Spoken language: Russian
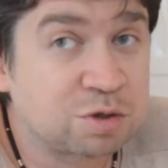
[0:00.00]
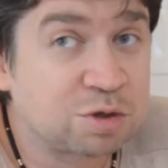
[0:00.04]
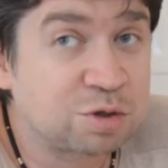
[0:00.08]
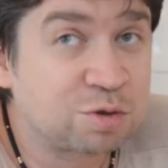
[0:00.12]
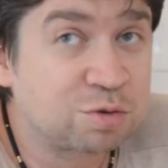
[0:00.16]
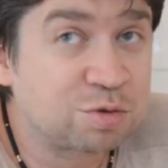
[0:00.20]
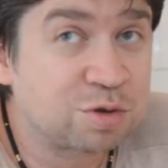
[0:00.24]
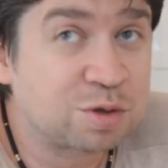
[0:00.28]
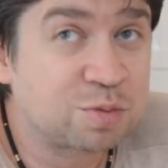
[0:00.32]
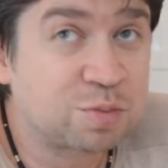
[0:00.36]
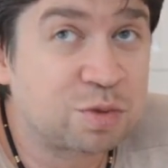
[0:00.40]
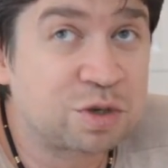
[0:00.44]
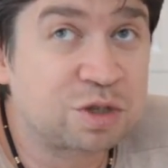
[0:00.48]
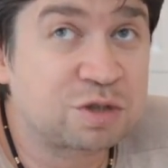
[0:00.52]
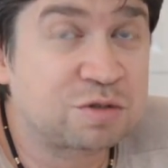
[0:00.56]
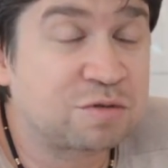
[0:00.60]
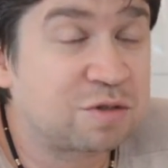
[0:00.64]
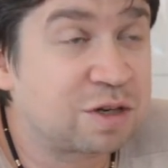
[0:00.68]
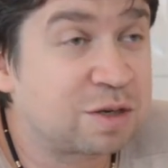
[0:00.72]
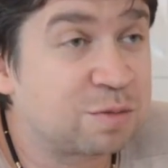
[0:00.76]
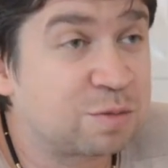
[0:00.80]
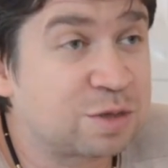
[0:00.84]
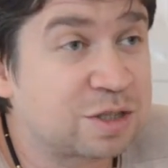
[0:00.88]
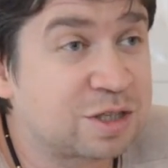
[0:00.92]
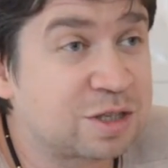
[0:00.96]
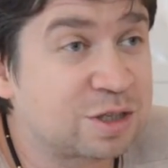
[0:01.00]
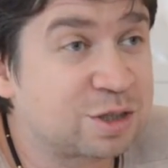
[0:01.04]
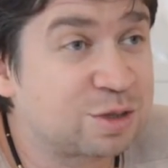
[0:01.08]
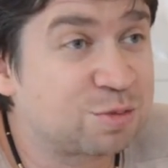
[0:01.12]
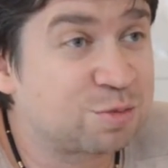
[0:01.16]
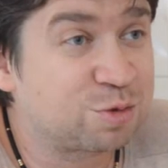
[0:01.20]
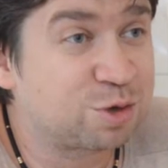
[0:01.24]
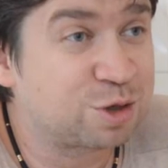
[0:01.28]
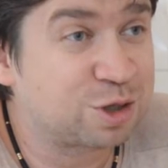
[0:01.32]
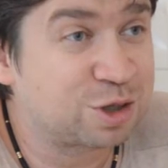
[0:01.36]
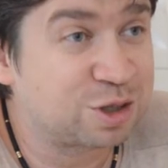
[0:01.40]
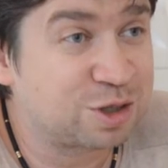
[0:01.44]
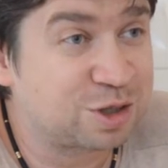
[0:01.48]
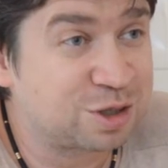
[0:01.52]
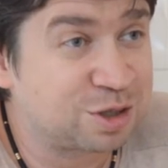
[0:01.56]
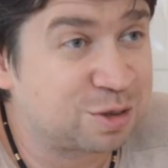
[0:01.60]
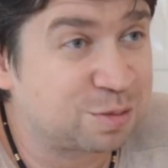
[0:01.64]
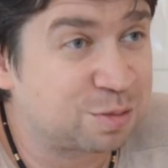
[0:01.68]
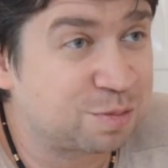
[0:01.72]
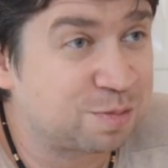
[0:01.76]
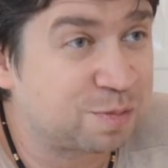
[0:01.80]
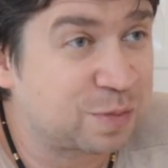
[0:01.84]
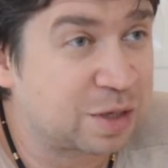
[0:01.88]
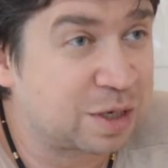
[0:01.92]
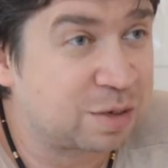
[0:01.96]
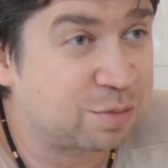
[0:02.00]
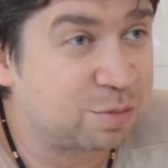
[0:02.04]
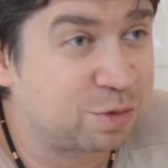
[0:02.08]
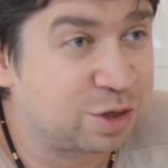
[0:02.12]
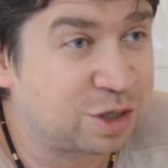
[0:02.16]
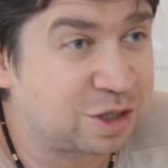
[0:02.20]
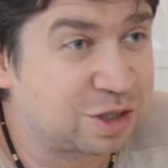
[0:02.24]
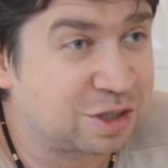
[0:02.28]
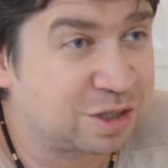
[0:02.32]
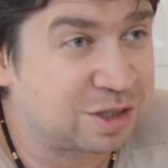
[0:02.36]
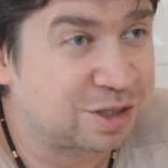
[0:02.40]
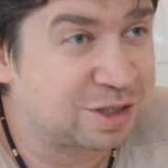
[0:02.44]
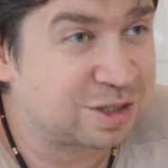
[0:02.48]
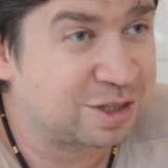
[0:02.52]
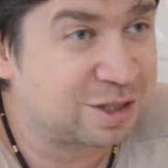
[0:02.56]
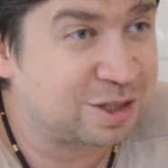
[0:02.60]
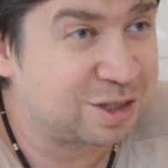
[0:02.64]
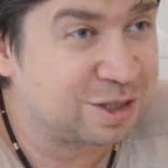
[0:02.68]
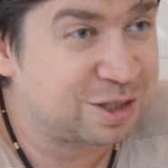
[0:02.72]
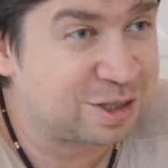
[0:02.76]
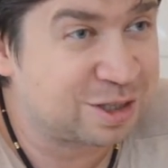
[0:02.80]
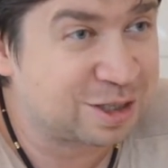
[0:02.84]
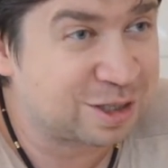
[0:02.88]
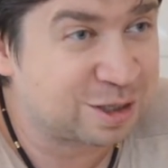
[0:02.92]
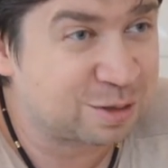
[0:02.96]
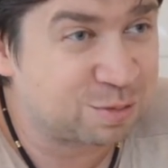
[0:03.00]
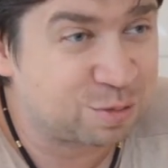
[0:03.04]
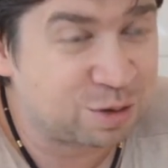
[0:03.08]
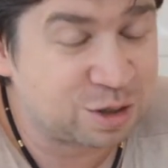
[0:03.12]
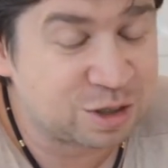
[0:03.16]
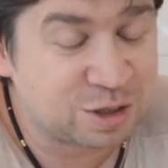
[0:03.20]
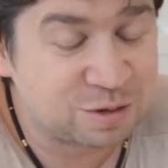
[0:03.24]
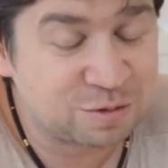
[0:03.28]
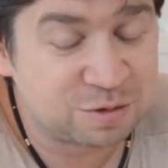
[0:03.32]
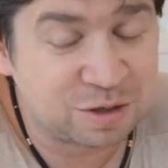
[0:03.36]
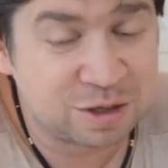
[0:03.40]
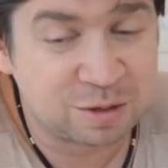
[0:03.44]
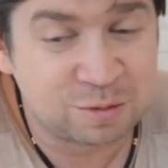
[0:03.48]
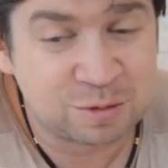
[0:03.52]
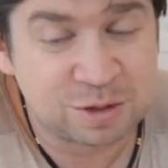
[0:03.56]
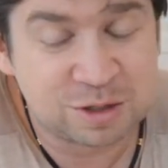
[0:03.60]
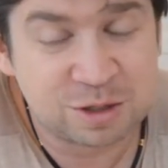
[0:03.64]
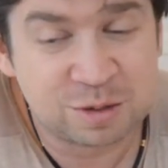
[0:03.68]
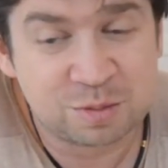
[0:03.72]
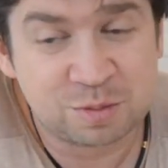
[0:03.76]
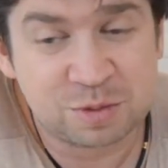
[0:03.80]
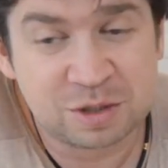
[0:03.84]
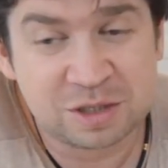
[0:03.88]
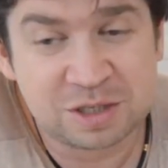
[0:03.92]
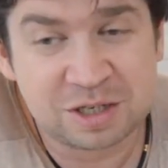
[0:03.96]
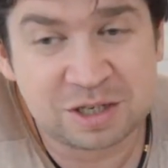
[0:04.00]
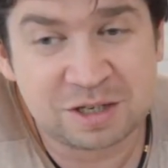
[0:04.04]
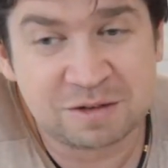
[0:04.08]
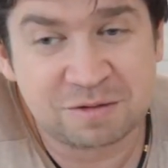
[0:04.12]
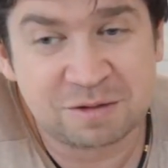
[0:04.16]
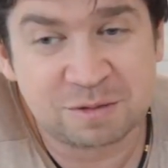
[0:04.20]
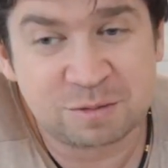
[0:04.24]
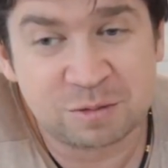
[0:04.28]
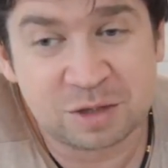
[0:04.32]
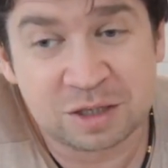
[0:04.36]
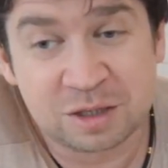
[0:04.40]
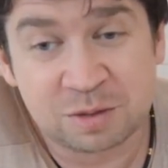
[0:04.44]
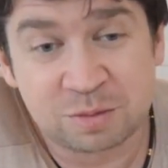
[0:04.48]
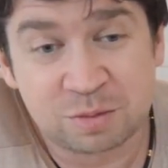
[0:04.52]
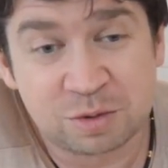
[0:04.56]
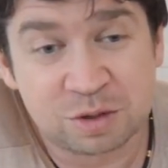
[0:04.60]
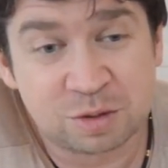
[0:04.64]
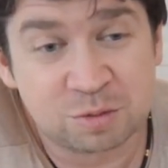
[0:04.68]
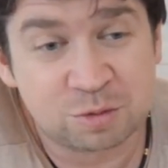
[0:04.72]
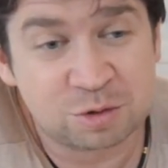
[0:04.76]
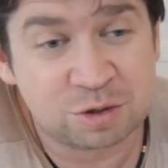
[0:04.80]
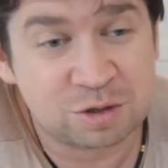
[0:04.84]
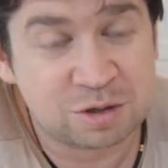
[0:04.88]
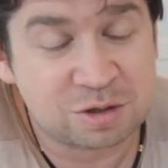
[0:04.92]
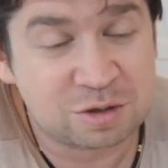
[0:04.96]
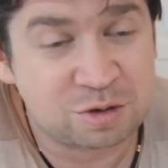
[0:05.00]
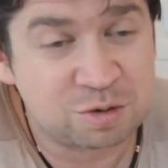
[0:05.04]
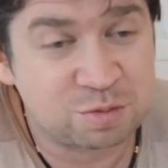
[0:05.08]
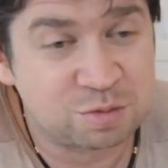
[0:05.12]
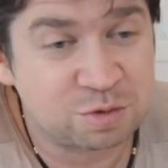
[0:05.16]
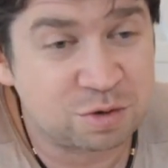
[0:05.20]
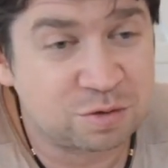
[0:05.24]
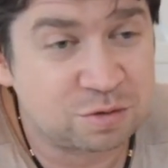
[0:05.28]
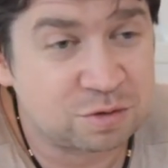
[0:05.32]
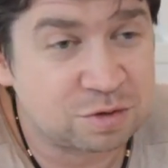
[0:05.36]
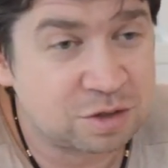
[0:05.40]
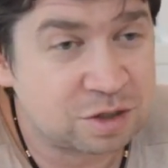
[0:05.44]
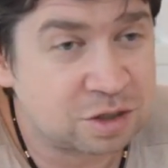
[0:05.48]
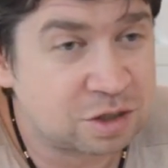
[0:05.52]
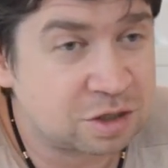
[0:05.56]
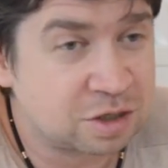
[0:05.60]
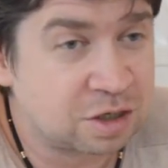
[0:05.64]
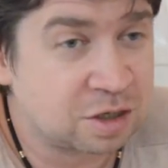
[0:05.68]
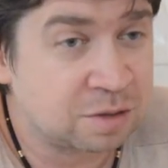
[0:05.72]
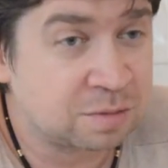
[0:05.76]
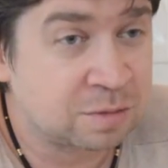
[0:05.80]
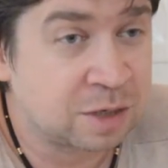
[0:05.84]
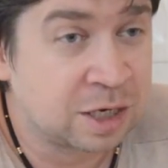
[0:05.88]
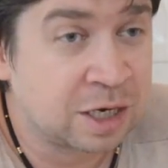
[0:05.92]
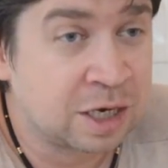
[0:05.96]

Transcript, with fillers: что у нас приживаемость даже больше, чем обычная статистика приживаемости по деревьям. Наверное, потому что с любовью сажаем.